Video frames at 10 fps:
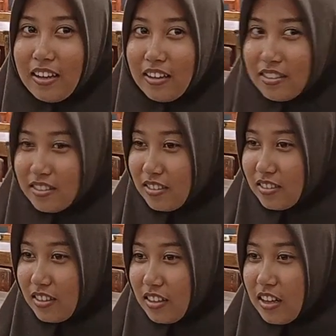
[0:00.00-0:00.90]
udah
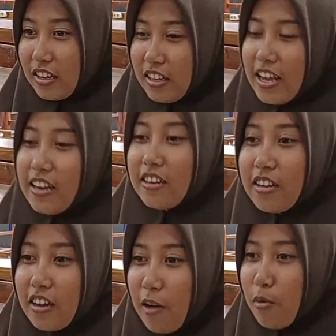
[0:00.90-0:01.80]
ya
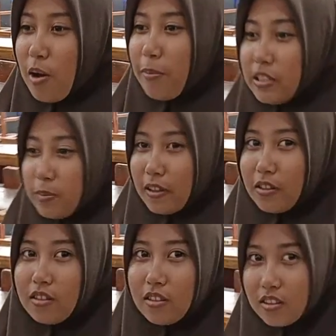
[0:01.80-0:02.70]
Din kamu apa lihat
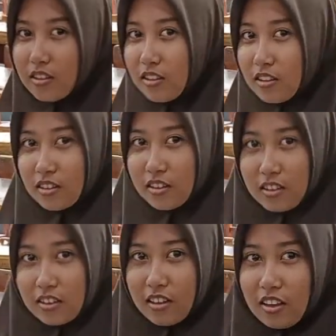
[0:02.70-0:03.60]
dulu kaget
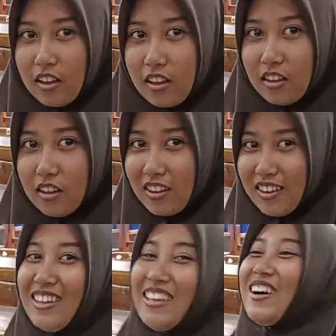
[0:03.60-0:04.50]
dulu gitu
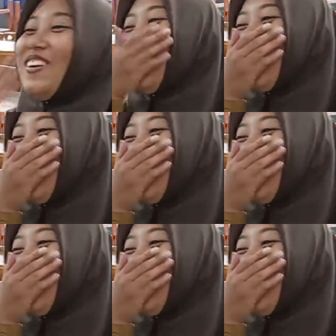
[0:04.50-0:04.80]
iya